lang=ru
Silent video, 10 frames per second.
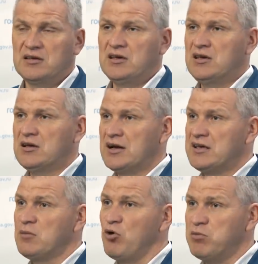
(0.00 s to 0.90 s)
и
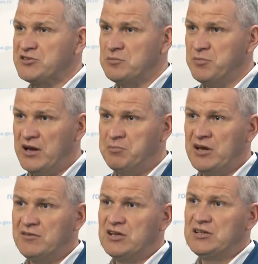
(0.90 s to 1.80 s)
каким образом были
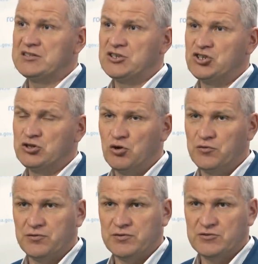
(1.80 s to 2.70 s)
переведены со
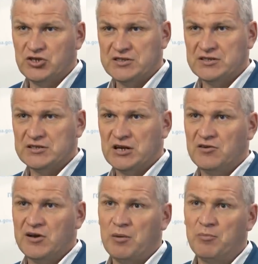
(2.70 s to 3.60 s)
счетов частных
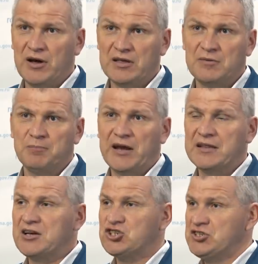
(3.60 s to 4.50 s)
страховых компаний
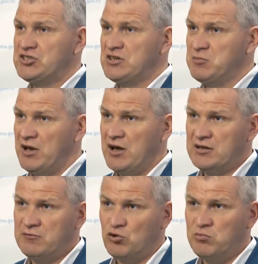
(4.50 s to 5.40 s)
порядка 6
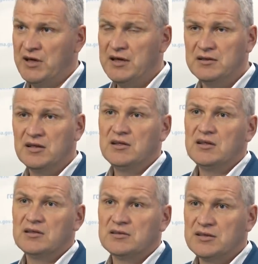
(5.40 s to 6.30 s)
миллиардов рублей,
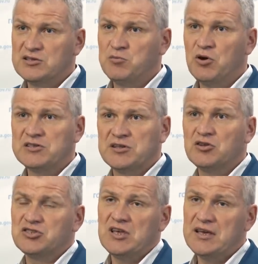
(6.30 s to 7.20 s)
до сих пор
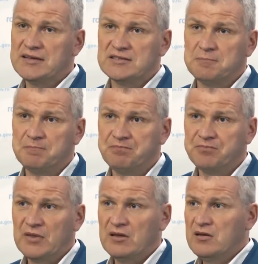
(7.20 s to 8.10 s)
остается неясным.
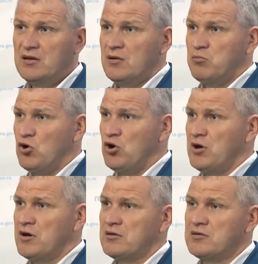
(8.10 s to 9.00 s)

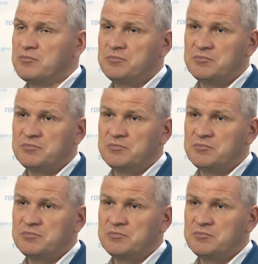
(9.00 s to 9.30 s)
По